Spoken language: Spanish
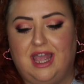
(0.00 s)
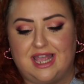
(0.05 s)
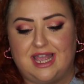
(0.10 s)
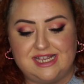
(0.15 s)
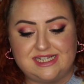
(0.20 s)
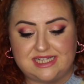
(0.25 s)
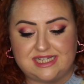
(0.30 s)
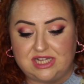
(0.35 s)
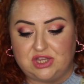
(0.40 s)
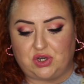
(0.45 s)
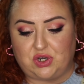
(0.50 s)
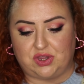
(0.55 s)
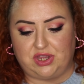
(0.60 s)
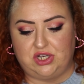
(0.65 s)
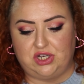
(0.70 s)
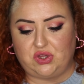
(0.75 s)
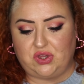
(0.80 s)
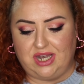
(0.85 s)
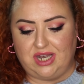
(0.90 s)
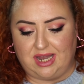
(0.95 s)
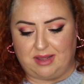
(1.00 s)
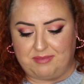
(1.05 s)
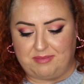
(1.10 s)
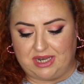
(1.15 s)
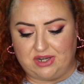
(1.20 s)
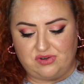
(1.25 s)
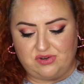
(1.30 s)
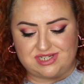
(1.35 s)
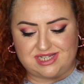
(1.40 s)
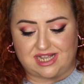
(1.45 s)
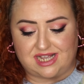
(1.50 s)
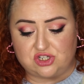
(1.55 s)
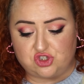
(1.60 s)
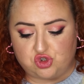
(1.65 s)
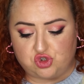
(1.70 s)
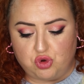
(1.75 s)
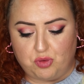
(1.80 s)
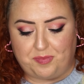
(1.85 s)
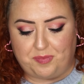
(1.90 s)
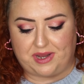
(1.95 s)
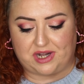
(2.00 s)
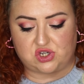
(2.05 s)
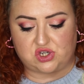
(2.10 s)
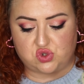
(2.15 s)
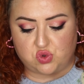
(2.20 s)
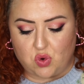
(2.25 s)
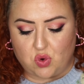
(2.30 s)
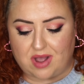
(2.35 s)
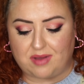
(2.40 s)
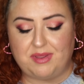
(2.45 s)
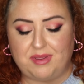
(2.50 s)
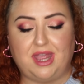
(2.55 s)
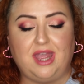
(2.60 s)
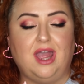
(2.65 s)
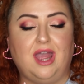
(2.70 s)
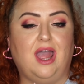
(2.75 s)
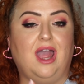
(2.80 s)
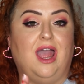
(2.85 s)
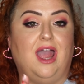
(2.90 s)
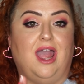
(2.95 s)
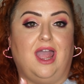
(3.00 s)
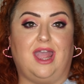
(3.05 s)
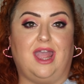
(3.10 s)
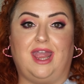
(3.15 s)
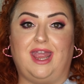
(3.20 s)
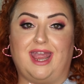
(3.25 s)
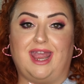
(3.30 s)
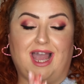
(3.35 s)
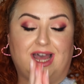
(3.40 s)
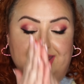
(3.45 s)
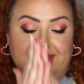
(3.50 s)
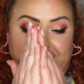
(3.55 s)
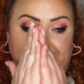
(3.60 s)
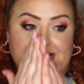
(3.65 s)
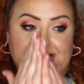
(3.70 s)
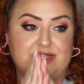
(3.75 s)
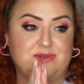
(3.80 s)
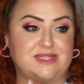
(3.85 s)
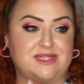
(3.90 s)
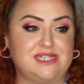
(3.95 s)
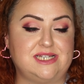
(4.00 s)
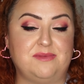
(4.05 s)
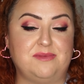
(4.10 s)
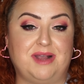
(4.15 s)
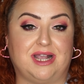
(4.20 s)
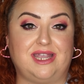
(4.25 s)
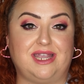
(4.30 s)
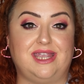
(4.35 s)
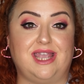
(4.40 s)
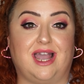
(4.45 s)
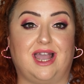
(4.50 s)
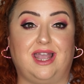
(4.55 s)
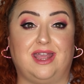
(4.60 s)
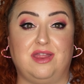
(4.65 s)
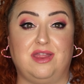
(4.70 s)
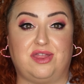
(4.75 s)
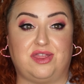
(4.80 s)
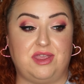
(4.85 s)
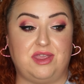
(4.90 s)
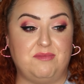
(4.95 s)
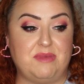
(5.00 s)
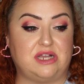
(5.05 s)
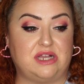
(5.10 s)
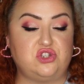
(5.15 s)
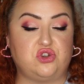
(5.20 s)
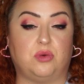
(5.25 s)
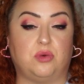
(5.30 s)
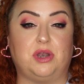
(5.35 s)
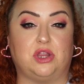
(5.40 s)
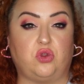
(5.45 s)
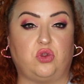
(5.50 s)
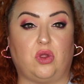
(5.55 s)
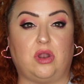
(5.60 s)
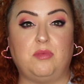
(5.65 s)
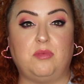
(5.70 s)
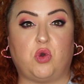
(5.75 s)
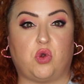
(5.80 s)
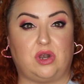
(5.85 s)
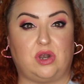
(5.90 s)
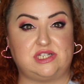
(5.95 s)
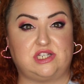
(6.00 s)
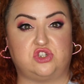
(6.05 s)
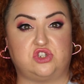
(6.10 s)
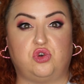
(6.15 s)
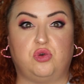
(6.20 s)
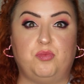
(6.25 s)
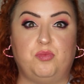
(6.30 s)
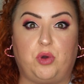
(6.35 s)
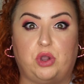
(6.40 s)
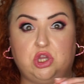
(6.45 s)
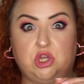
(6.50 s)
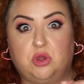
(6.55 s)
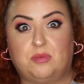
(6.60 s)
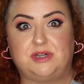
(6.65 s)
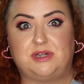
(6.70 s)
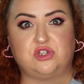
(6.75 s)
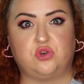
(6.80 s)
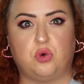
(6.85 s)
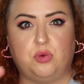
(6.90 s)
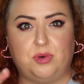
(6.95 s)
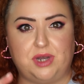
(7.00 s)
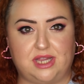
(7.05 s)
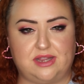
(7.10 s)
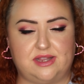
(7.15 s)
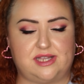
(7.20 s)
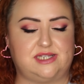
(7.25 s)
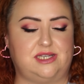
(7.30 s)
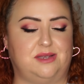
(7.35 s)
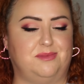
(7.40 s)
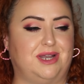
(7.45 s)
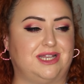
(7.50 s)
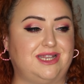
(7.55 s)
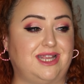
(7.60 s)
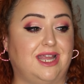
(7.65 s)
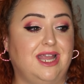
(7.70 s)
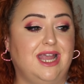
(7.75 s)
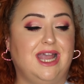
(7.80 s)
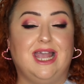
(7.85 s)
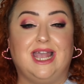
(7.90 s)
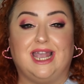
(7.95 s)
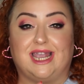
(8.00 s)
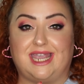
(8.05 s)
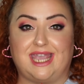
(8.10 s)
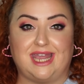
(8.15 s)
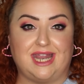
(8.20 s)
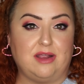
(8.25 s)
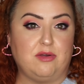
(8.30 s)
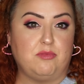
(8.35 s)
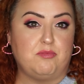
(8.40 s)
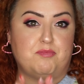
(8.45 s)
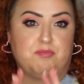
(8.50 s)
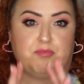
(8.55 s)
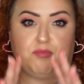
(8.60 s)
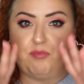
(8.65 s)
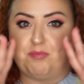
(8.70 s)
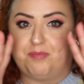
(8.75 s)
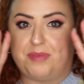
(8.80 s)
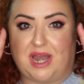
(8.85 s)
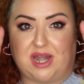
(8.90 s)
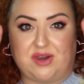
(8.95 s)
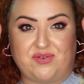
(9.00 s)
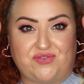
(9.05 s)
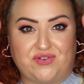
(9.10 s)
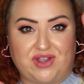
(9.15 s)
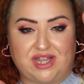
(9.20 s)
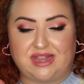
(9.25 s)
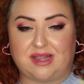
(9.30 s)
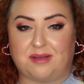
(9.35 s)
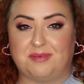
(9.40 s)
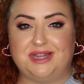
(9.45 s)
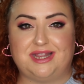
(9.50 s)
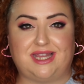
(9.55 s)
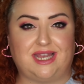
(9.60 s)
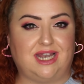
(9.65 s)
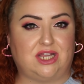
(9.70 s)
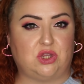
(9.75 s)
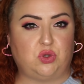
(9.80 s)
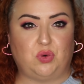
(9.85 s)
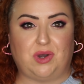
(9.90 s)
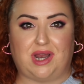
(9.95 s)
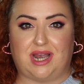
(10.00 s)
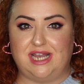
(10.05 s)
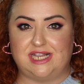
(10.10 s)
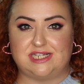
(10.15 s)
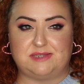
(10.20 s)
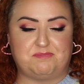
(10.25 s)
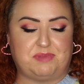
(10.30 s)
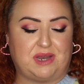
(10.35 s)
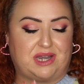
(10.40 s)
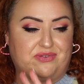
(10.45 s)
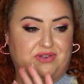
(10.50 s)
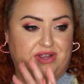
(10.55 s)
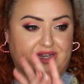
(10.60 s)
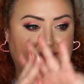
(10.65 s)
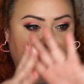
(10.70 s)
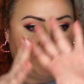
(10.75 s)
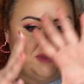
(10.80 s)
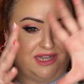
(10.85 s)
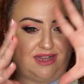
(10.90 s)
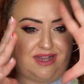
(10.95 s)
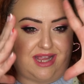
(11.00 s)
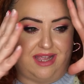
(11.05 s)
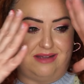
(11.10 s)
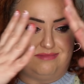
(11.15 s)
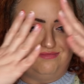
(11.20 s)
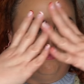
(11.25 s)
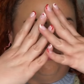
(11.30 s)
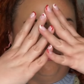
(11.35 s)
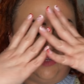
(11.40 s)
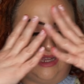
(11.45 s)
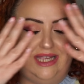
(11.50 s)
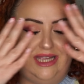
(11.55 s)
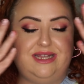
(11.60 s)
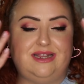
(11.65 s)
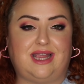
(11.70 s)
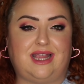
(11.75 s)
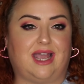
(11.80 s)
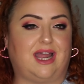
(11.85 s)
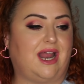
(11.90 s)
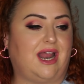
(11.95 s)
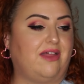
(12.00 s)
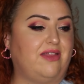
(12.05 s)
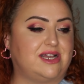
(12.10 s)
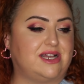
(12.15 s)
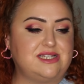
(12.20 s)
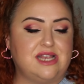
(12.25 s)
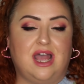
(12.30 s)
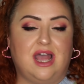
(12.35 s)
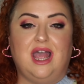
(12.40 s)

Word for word: este trocito de la mano está súper suave, eh, hace que las bases de maquillaje encima, sobre todo a lo mejor las que son un poquito más cubrientes y mate, queden perfectamente naturales, perfectamente mm, integradas,